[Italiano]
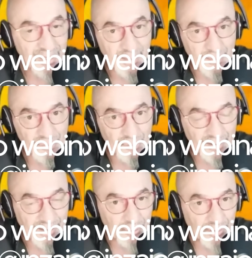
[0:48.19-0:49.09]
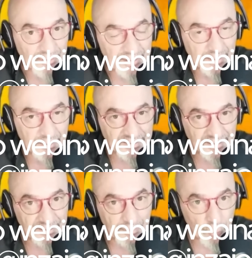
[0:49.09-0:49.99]
le persone che hanno una vita
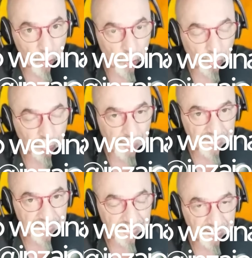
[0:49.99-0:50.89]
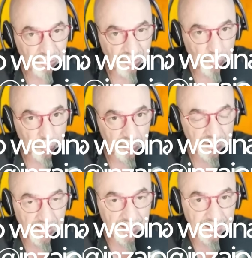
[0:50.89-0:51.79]
abbastanza monotona, abbastanza diciamo
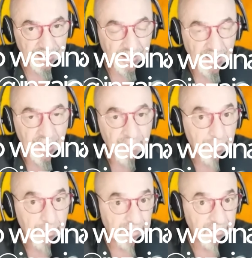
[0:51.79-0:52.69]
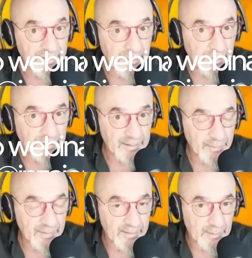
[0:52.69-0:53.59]
ordinaria, prevedibile,
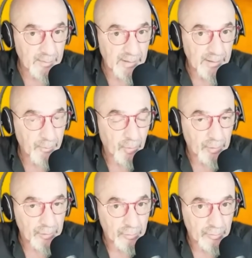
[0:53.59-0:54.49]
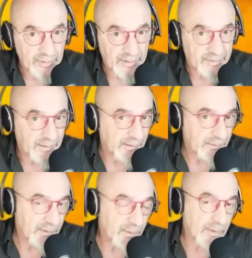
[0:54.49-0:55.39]
ripetibile, poi non riescono ad
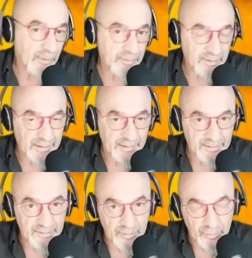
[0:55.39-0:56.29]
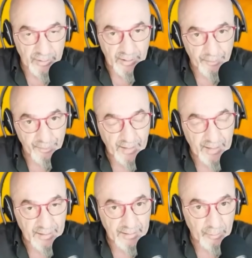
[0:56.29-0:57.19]
avere una considerazione e
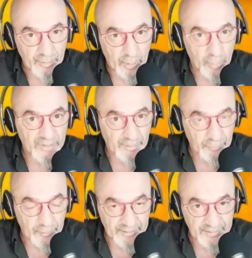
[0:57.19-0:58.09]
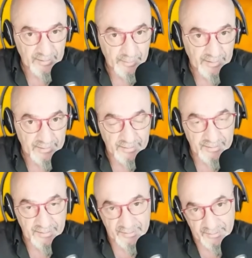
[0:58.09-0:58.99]
anche una consapevolezza rispetto a se
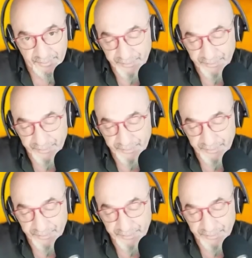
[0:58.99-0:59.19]
stessi.